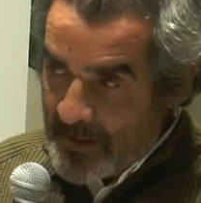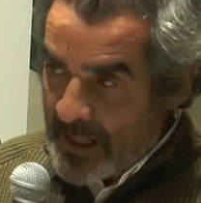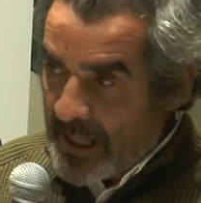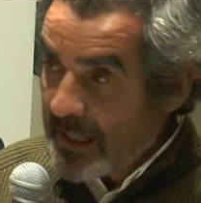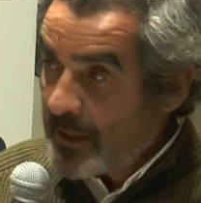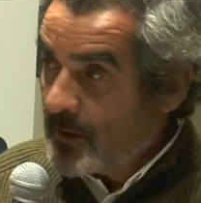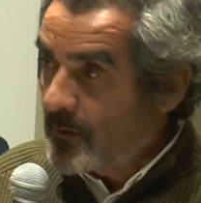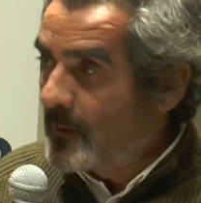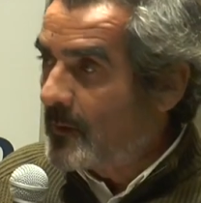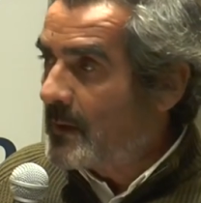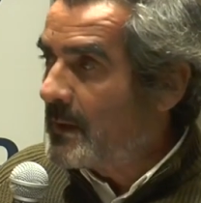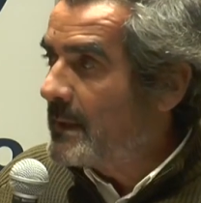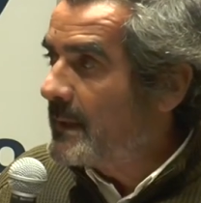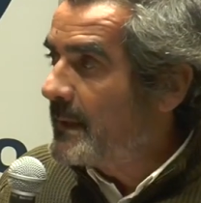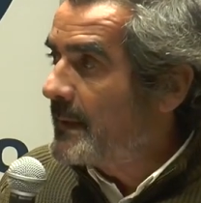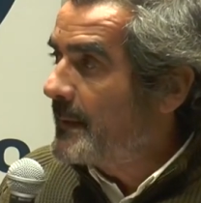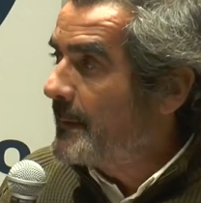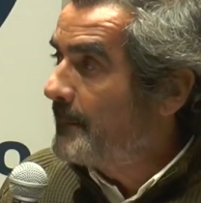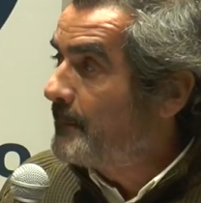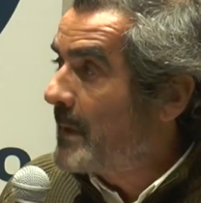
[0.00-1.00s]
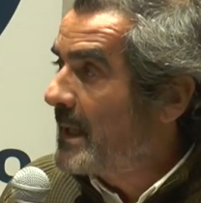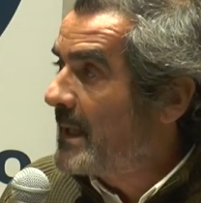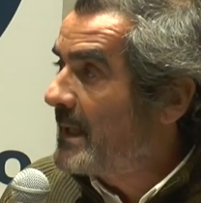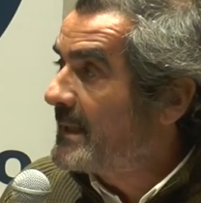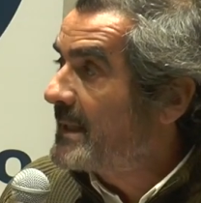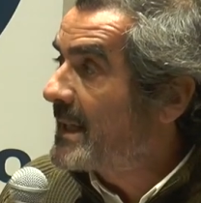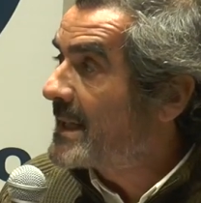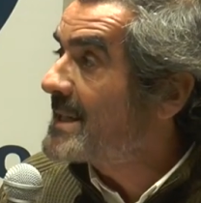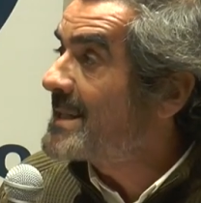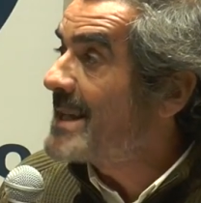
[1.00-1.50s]
Ecco, eh, è
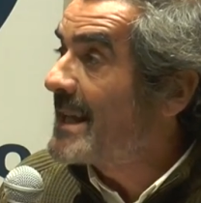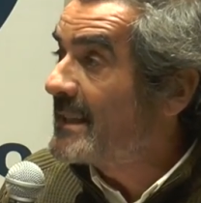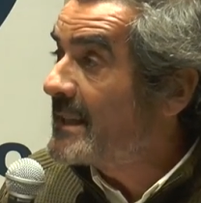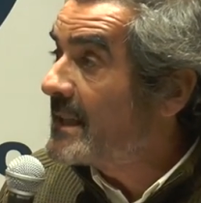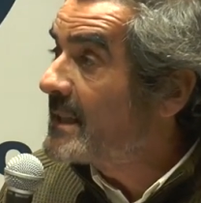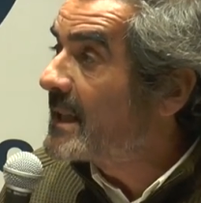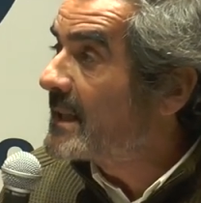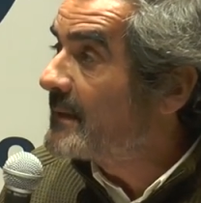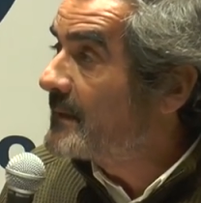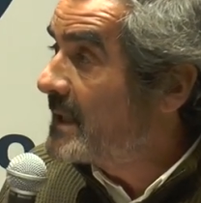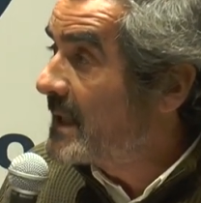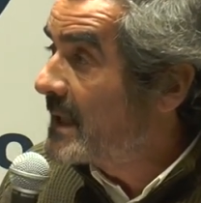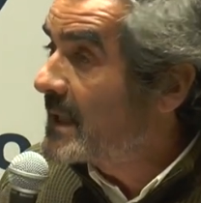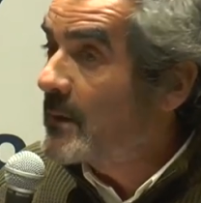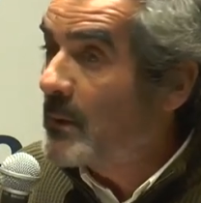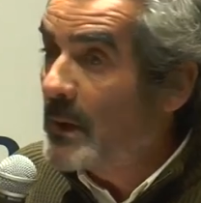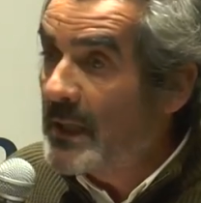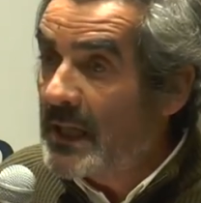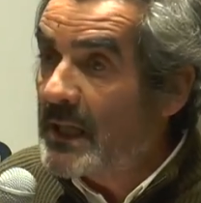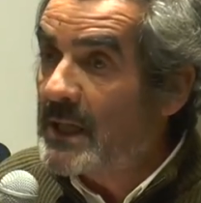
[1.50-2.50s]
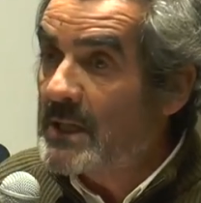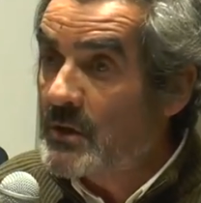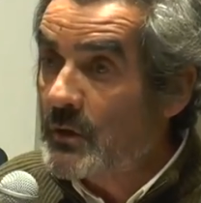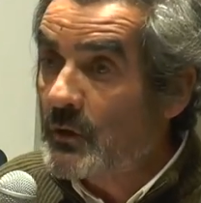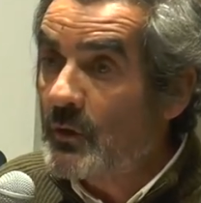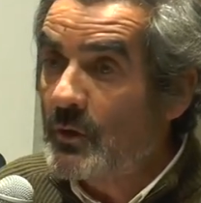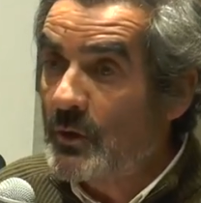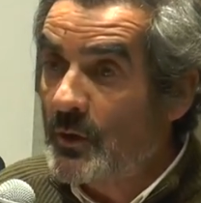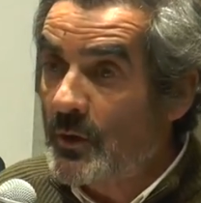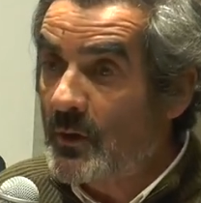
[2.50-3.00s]
interessante andare a vedere quelli che
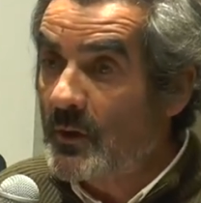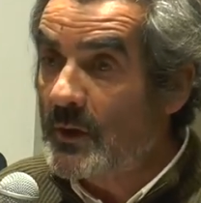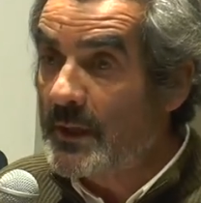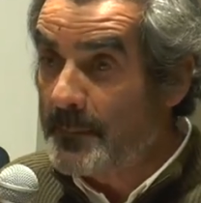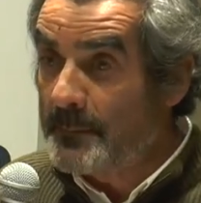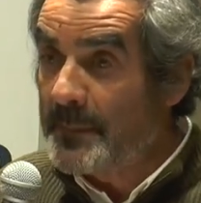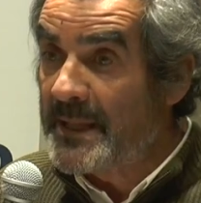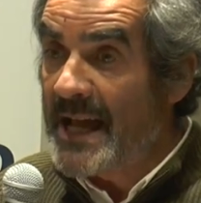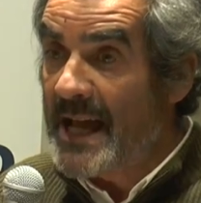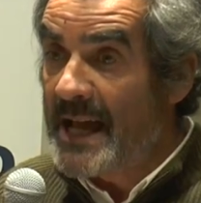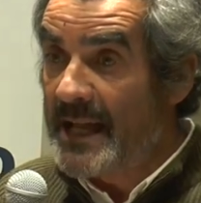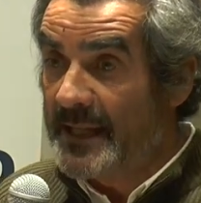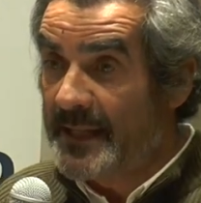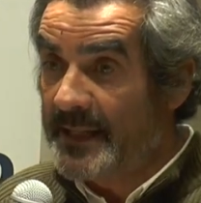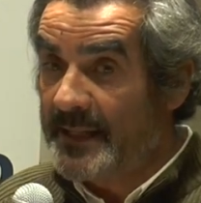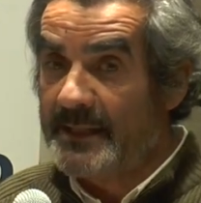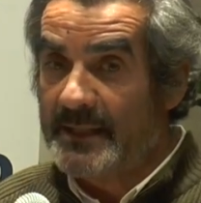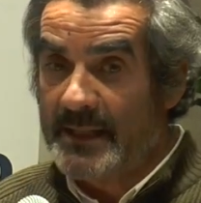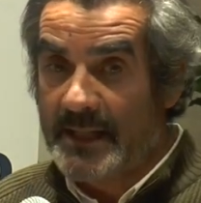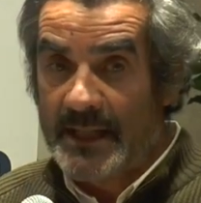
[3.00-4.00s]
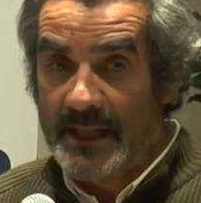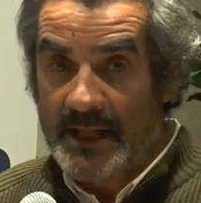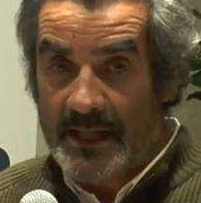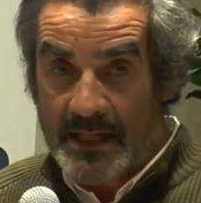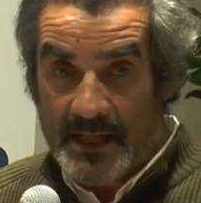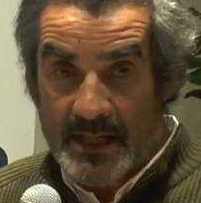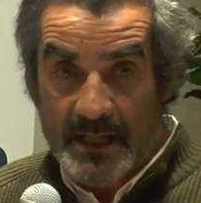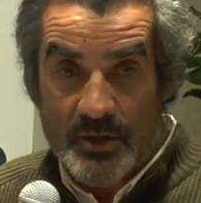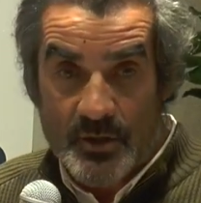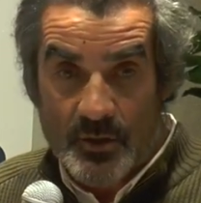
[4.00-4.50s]
sono i piani
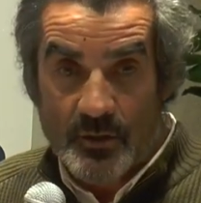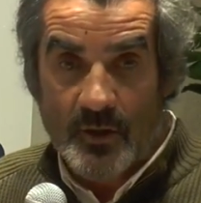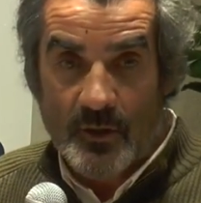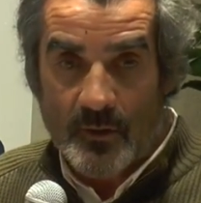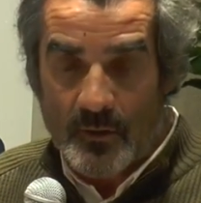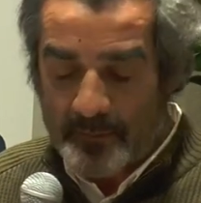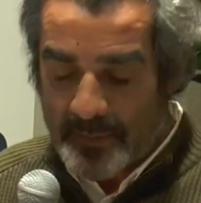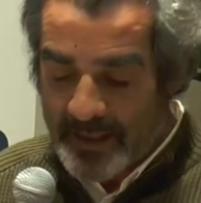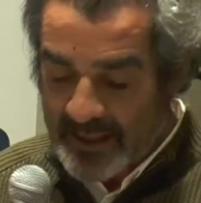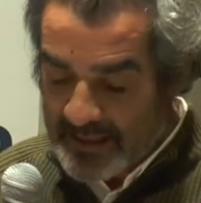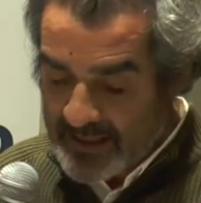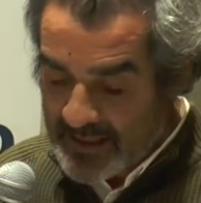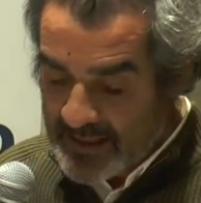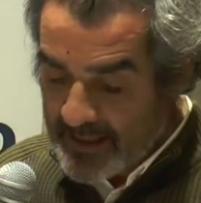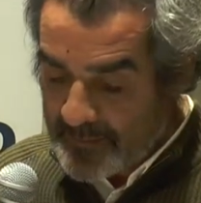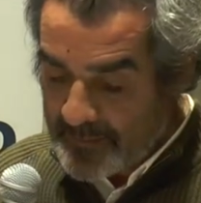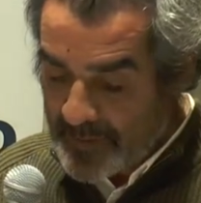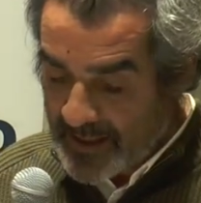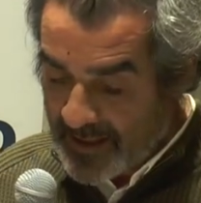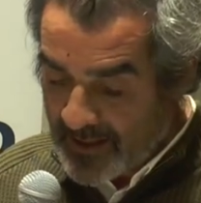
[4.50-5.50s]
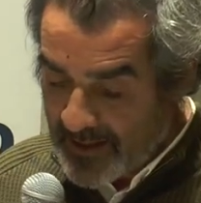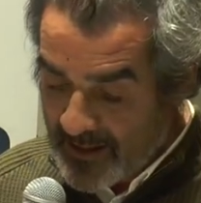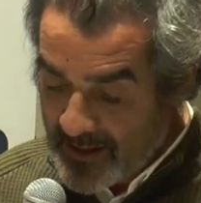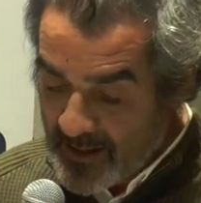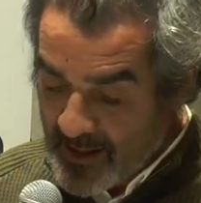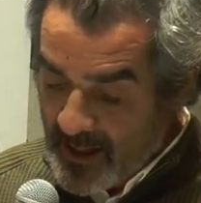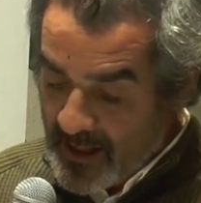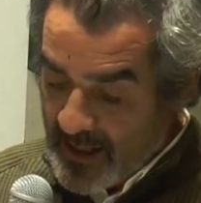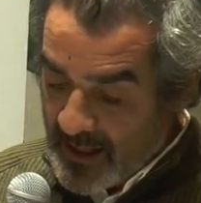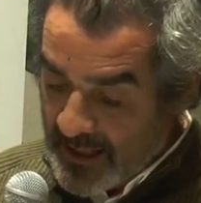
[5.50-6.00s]
della Regione Lombardia
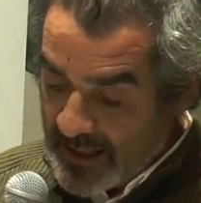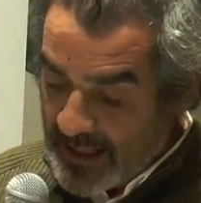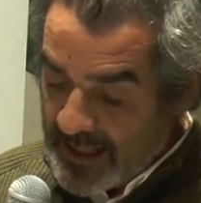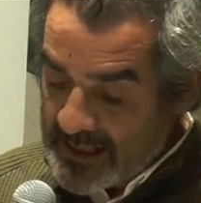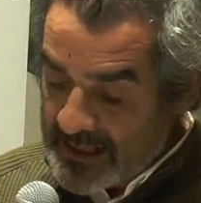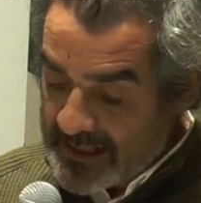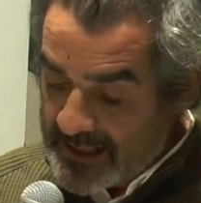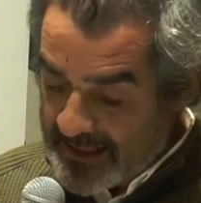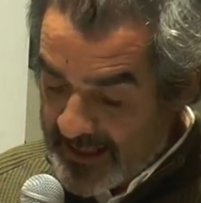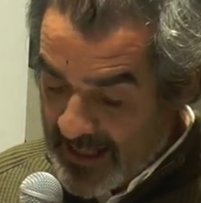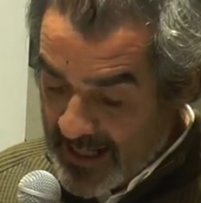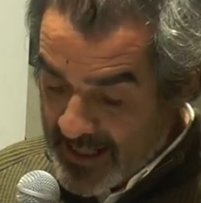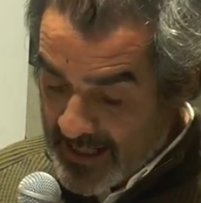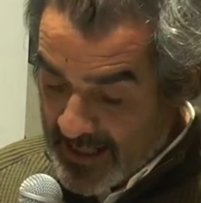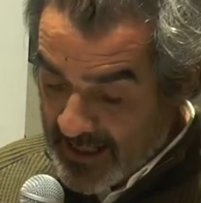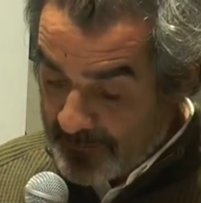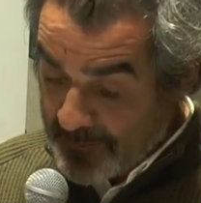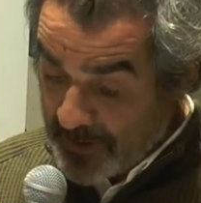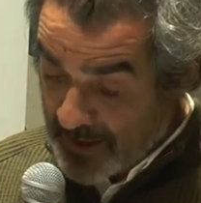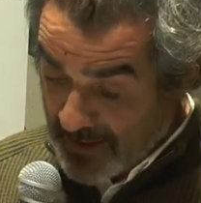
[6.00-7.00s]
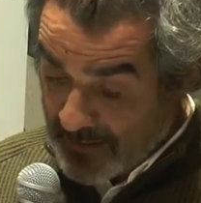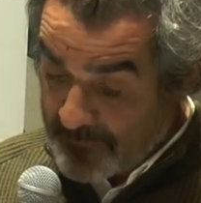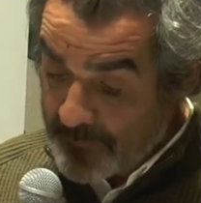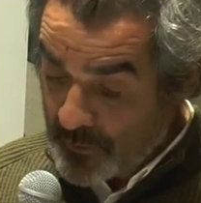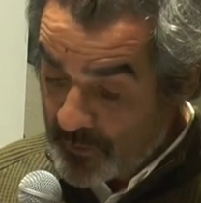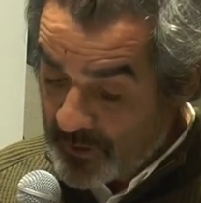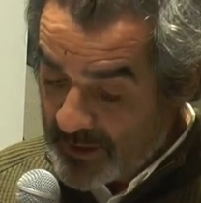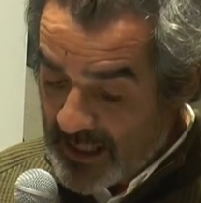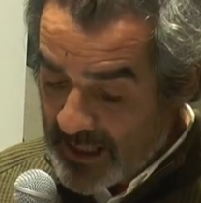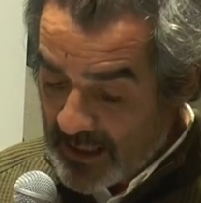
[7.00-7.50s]
per, realizzare, per
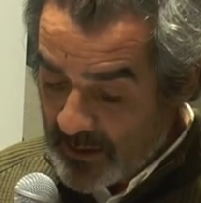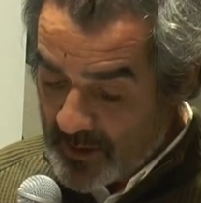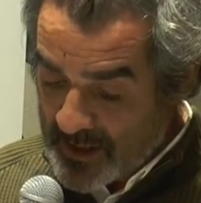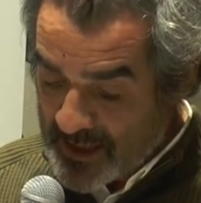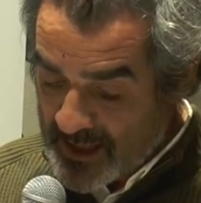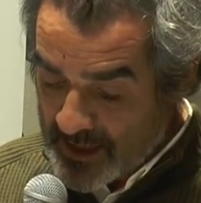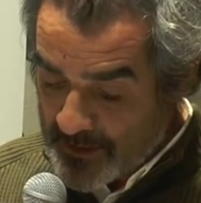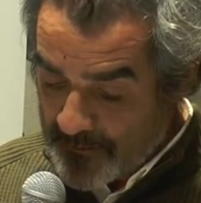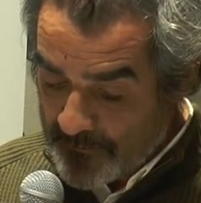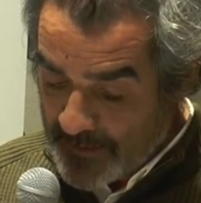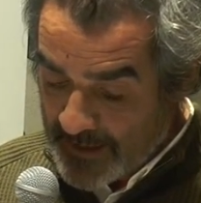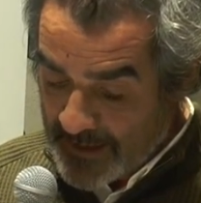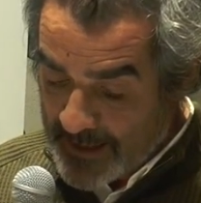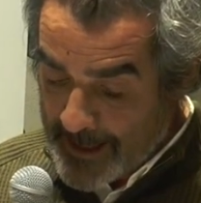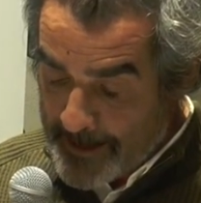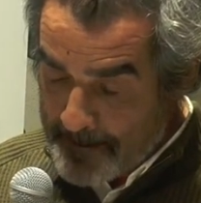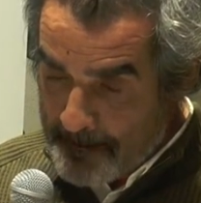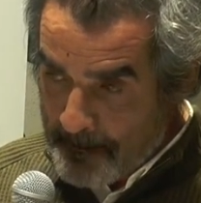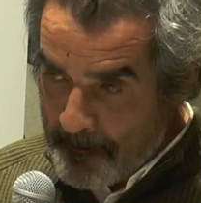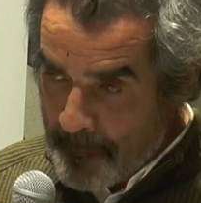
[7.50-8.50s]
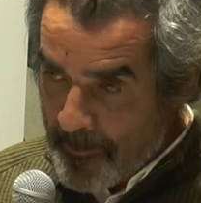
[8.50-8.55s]
affrontare questa sfida.